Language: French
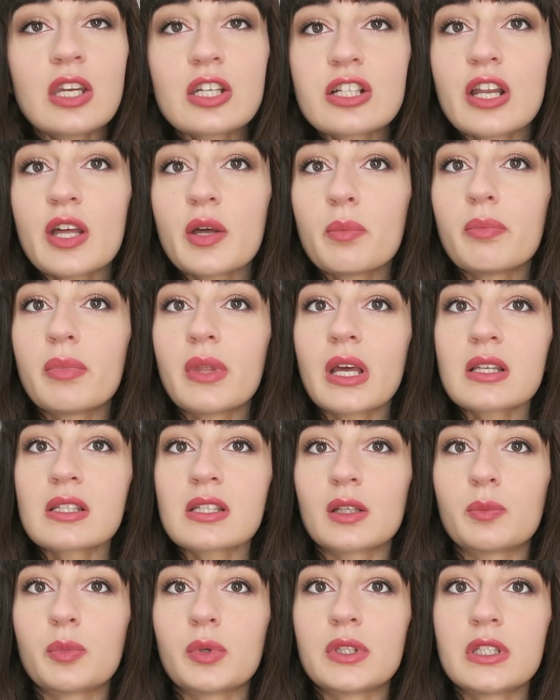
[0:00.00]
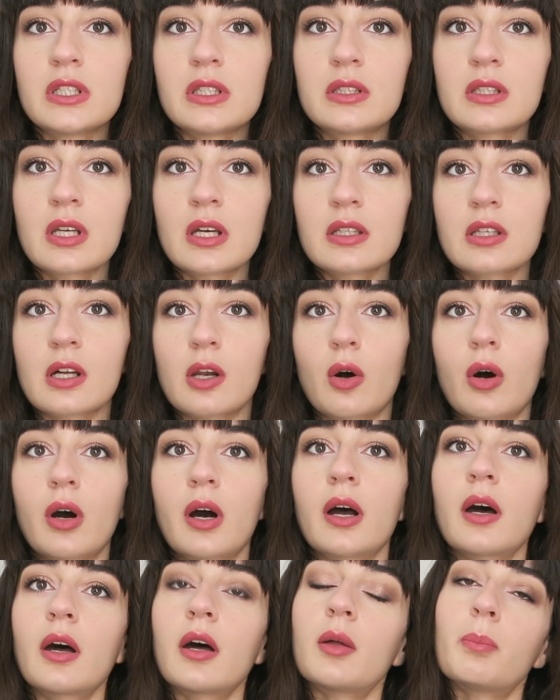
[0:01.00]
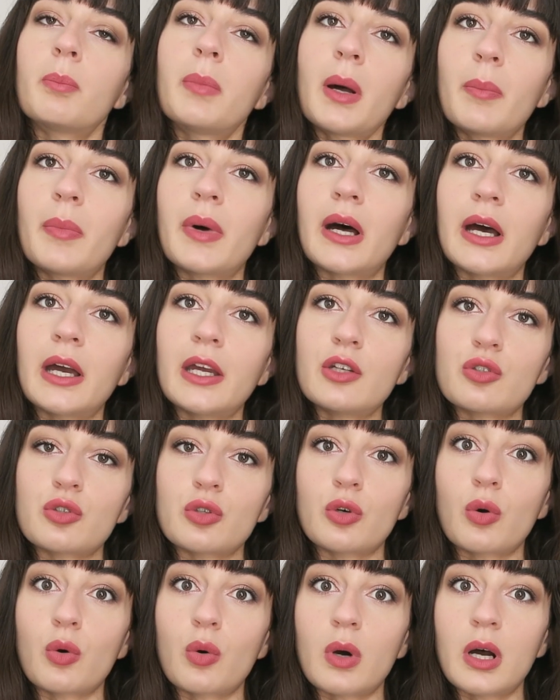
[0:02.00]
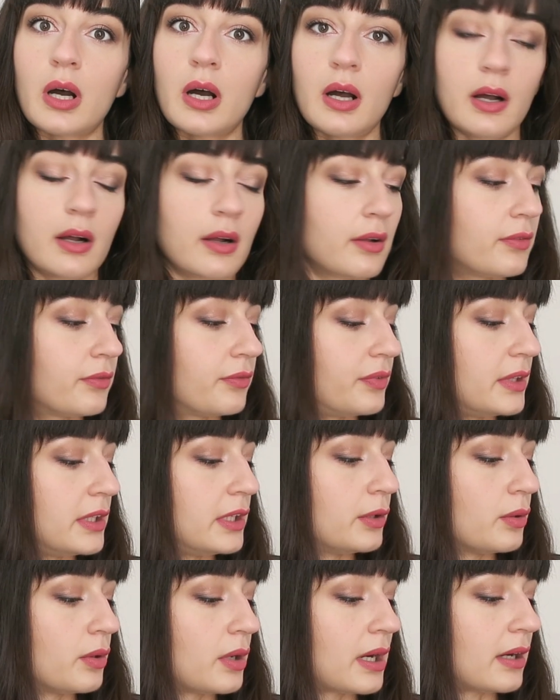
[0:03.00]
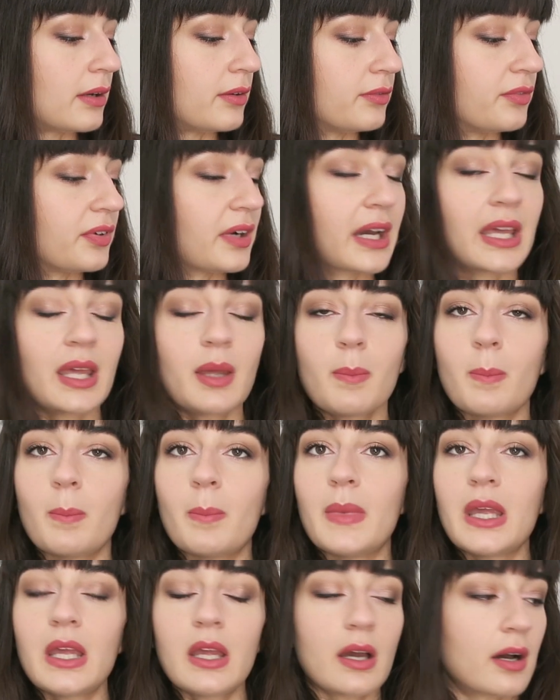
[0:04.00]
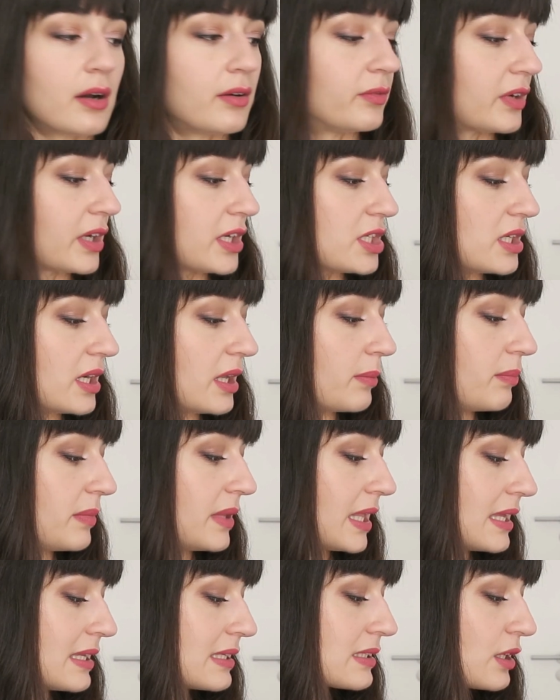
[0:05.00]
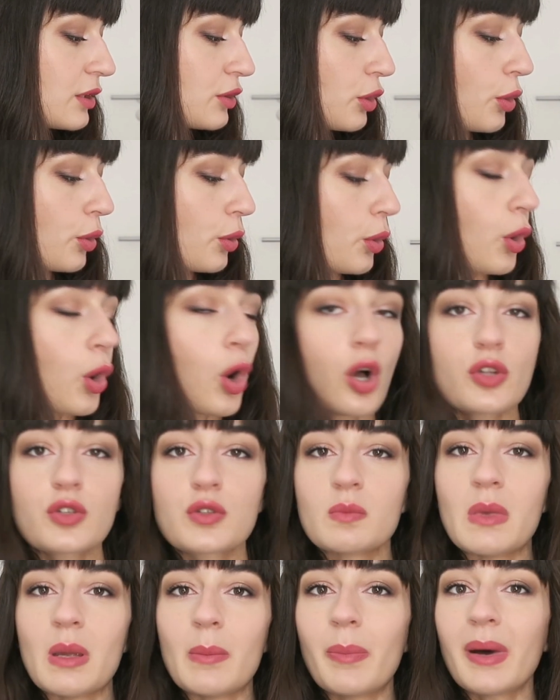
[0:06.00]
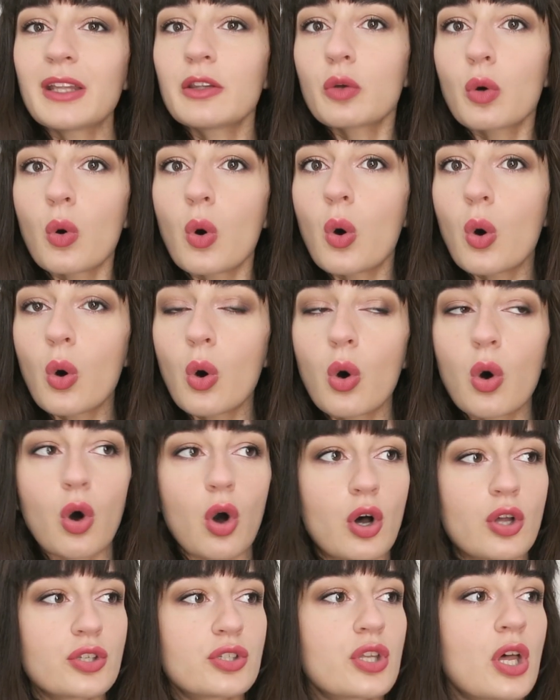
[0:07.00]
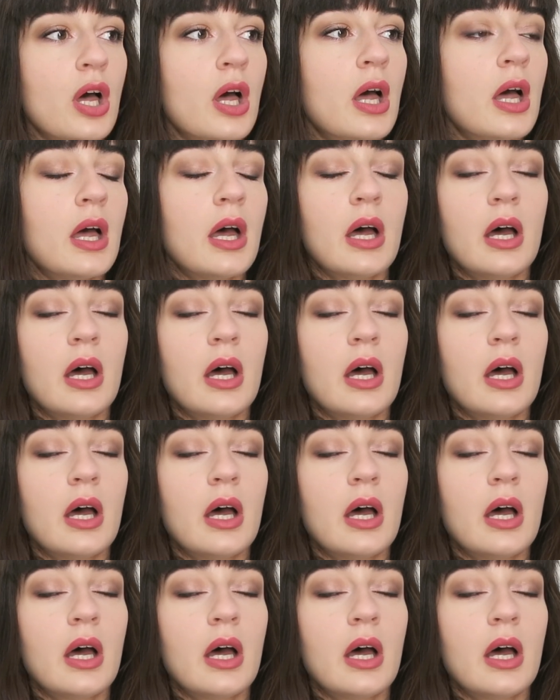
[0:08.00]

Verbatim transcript: Et je l'aime bien cette petite teinte, alors elle rend pas pareil je crois en vidéo qu'en vrai, mais en vrai je l'aime bien, c'est un rose mais pas trop rose,